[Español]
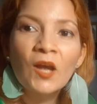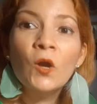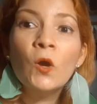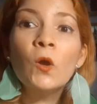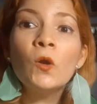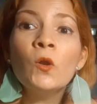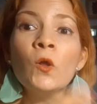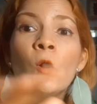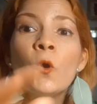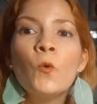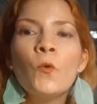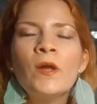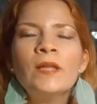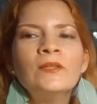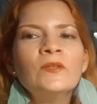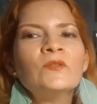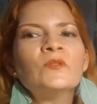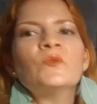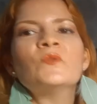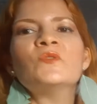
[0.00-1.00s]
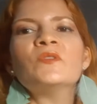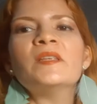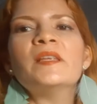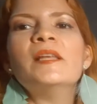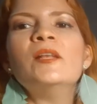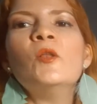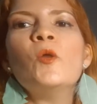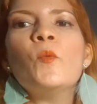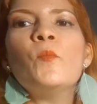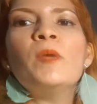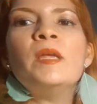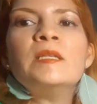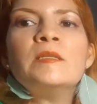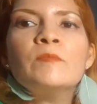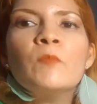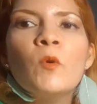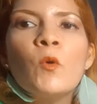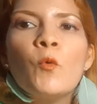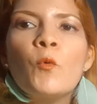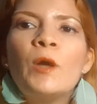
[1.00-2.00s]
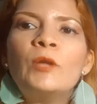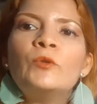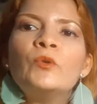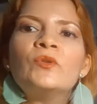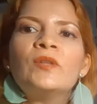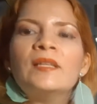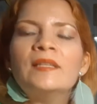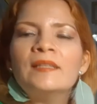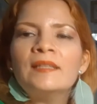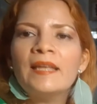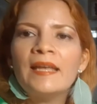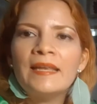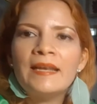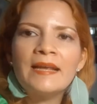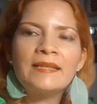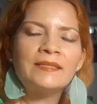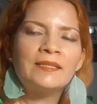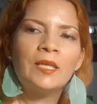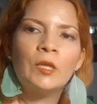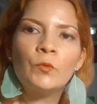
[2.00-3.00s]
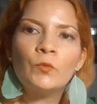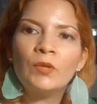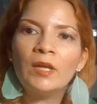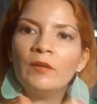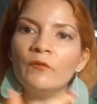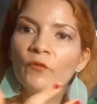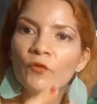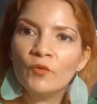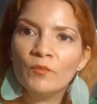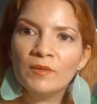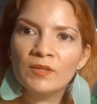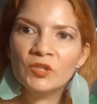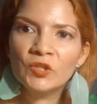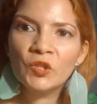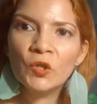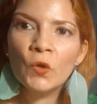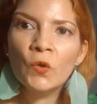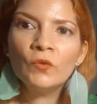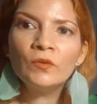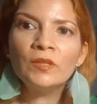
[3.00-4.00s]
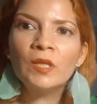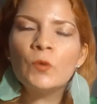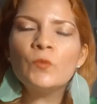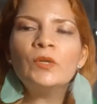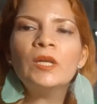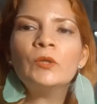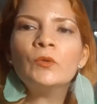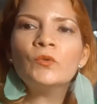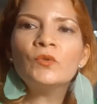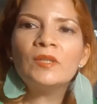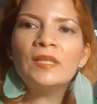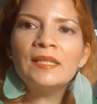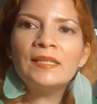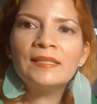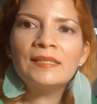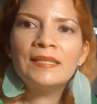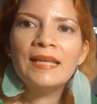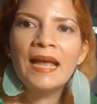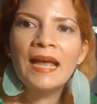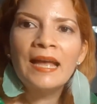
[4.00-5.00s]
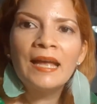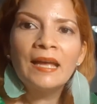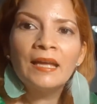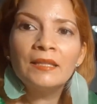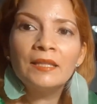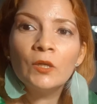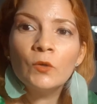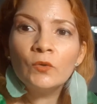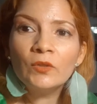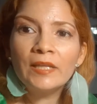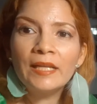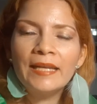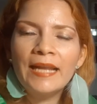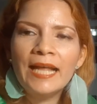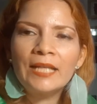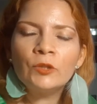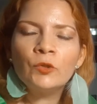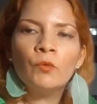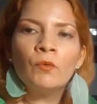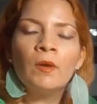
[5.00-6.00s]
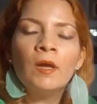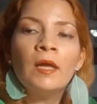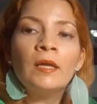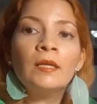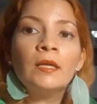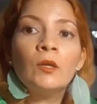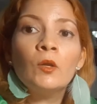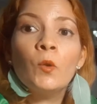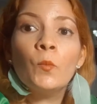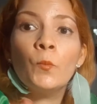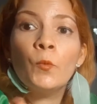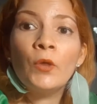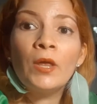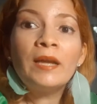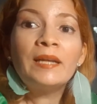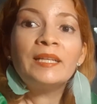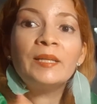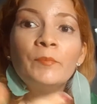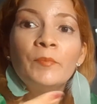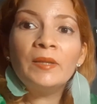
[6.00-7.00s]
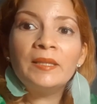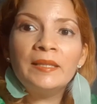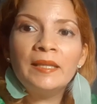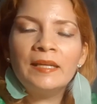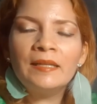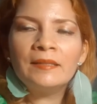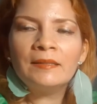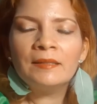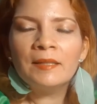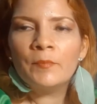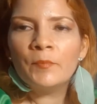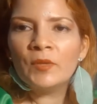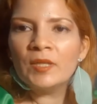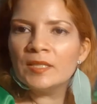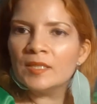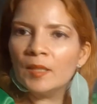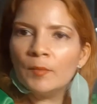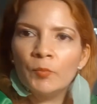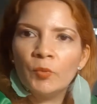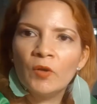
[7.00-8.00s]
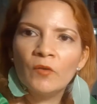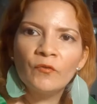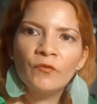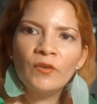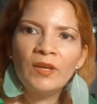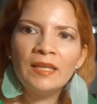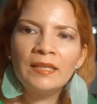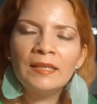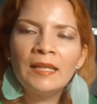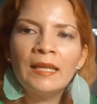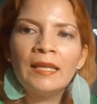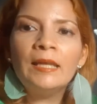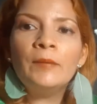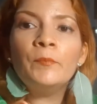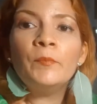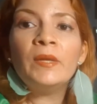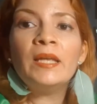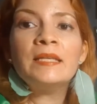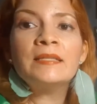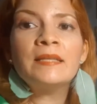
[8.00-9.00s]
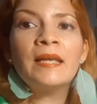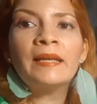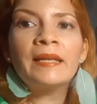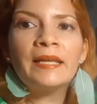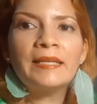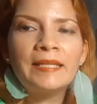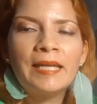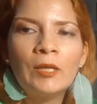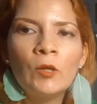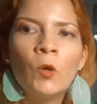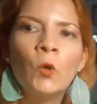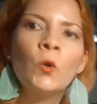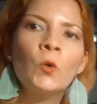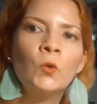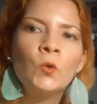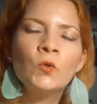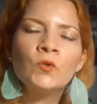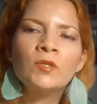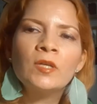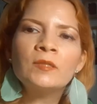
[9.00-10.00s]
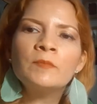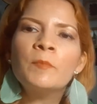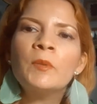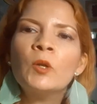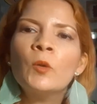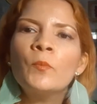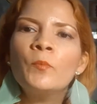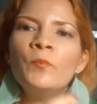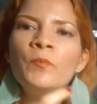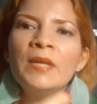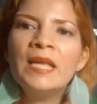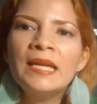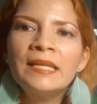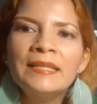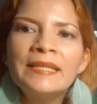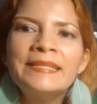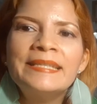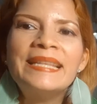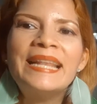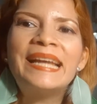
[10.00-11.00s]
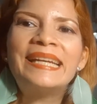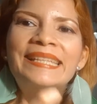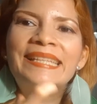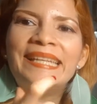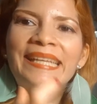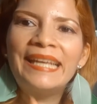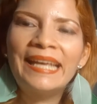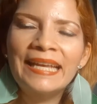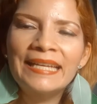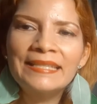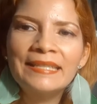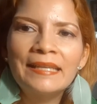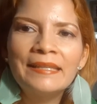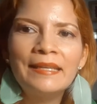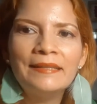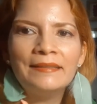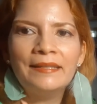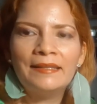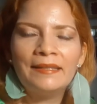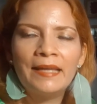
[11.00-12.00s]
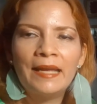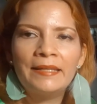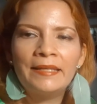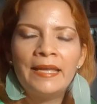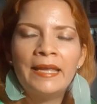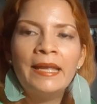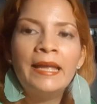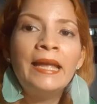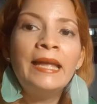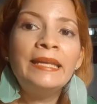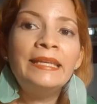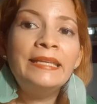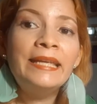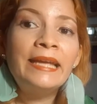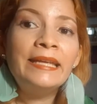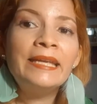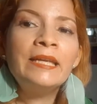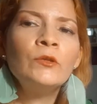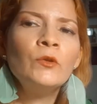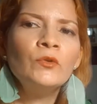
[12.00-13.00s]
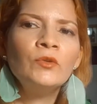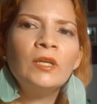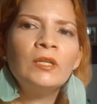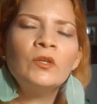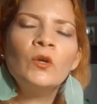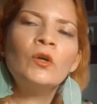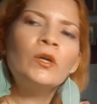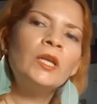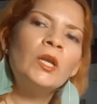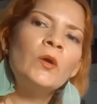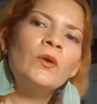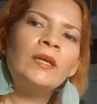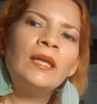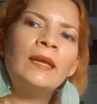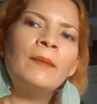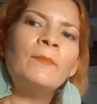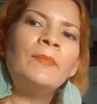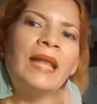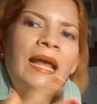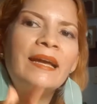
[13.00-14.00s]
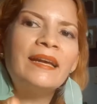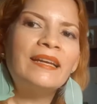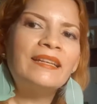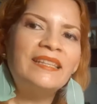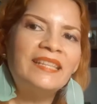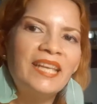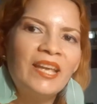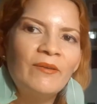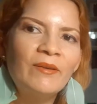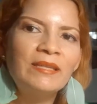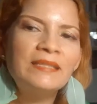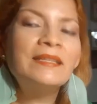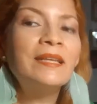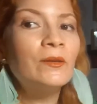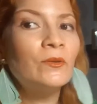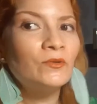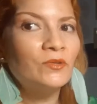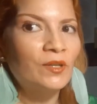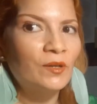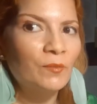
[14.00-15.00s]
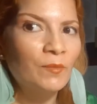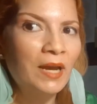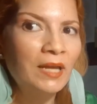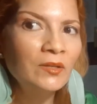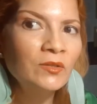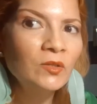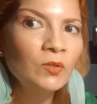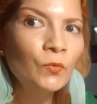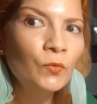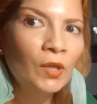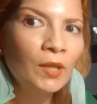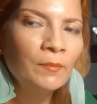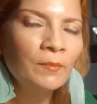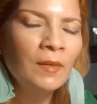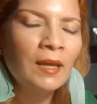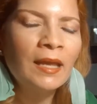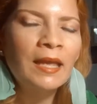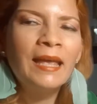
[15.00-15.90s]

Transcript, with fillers: Con los cuentos sucede lo mismo cuando te enteras de una información, de una noticia, de un relato, que lo puedes repetir de principio a fin y piensas que ya los conoces, pero pierdes la riqueza del detalle. Y ahí es donde yo creo que Blanca Nieves de los hermanos Green